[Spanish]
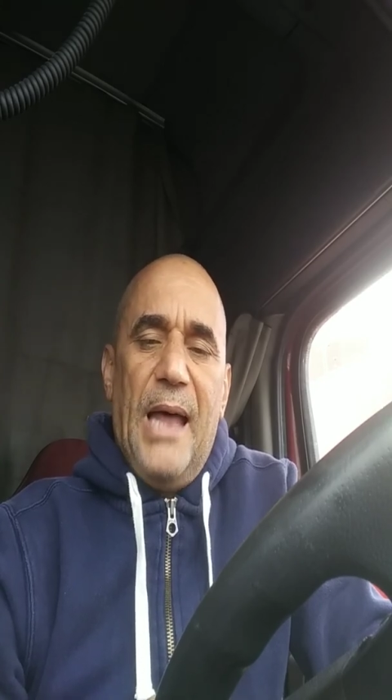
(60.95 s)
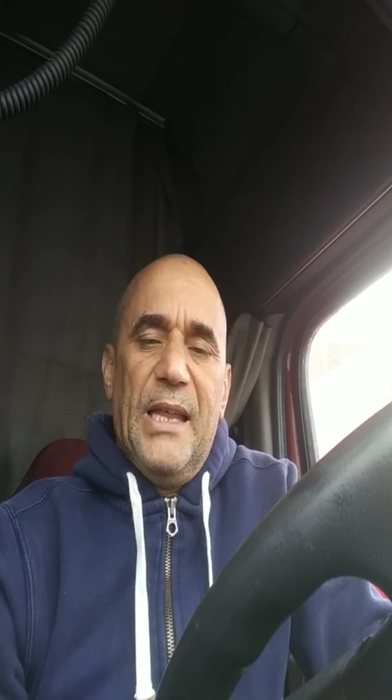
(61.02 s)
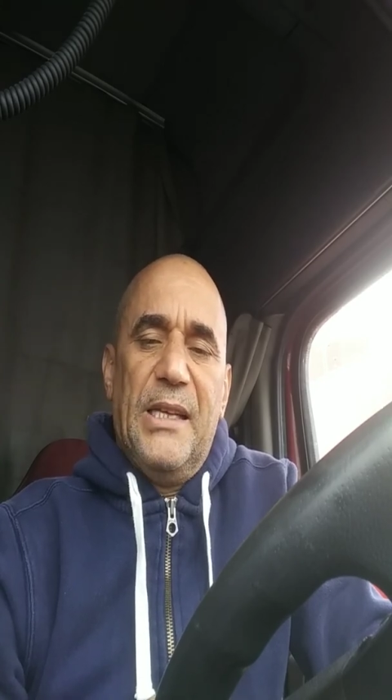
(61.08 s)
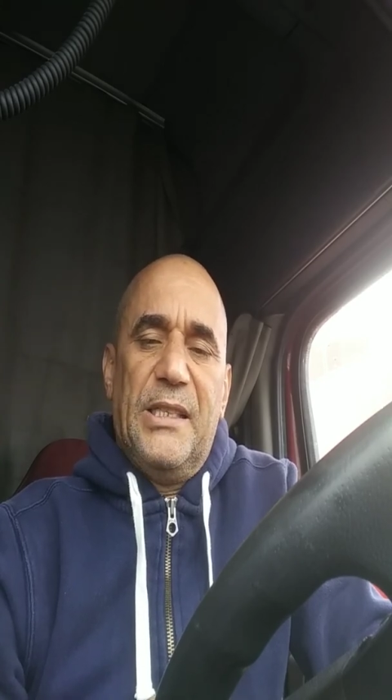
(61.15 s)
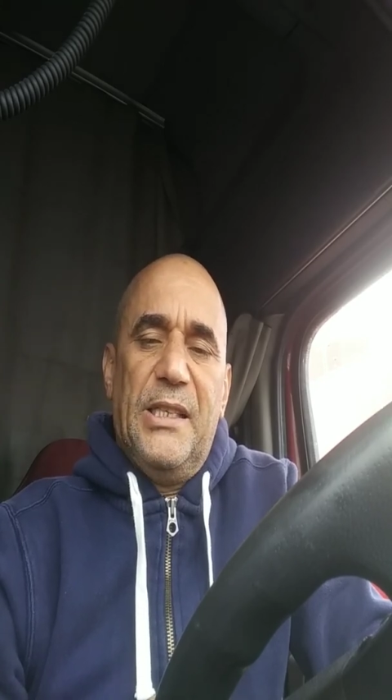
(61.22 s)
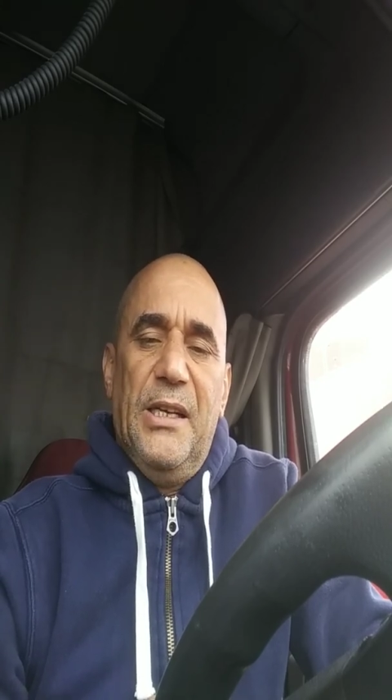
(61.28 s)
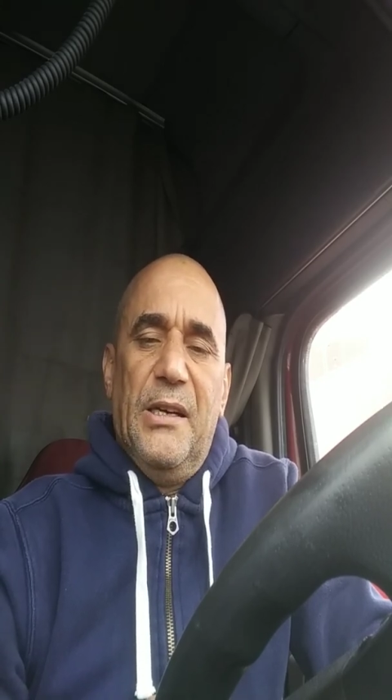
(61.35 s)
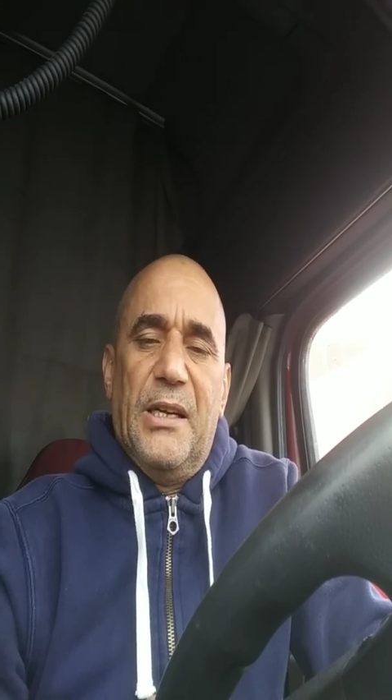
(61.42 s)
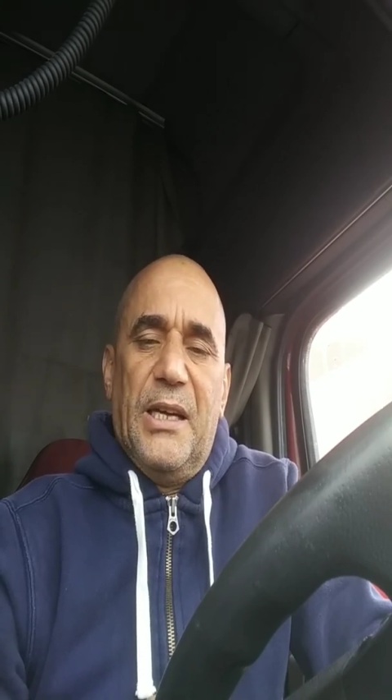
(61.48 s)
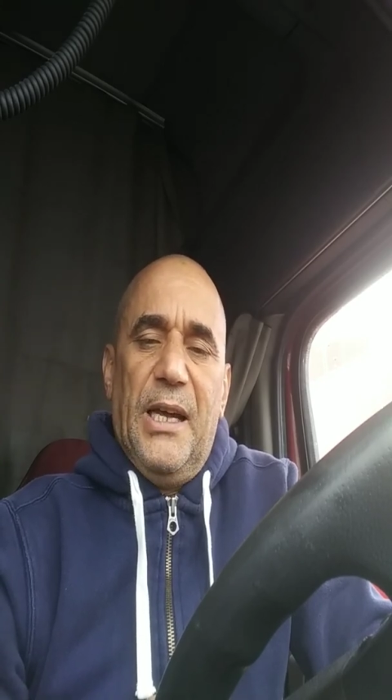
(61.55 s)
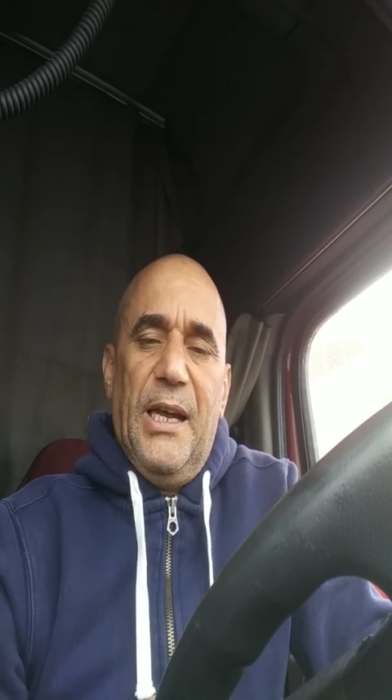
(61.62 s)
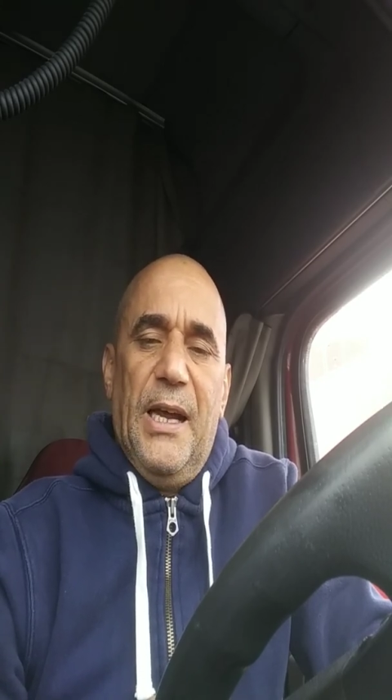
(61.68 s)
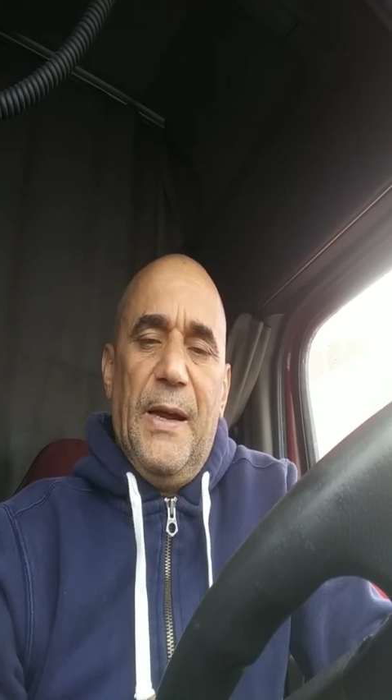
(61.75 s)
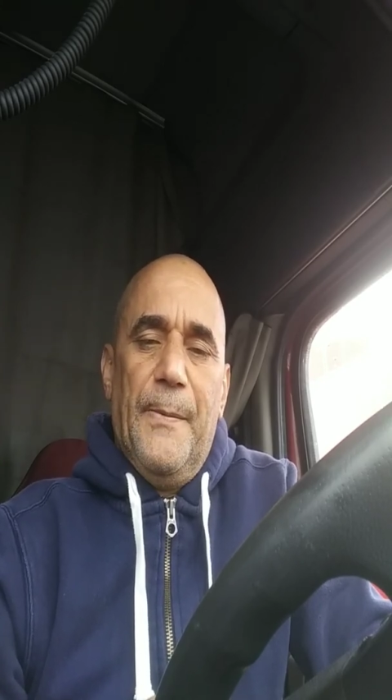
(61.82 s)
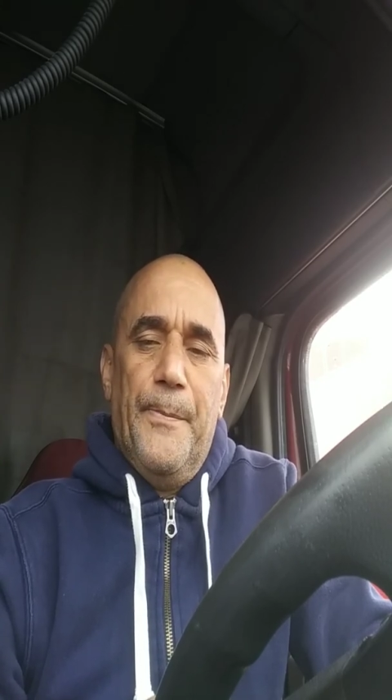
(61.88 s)
decir
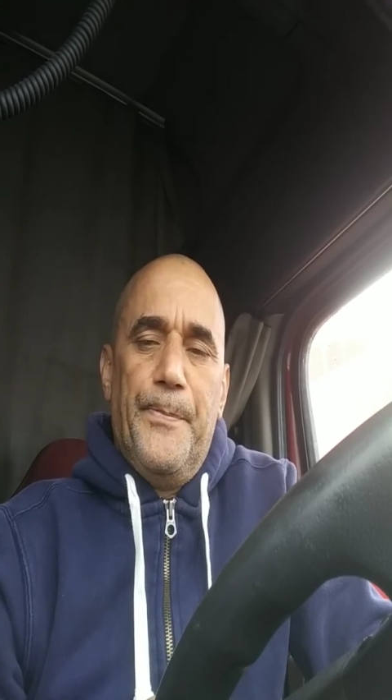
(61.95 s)
que,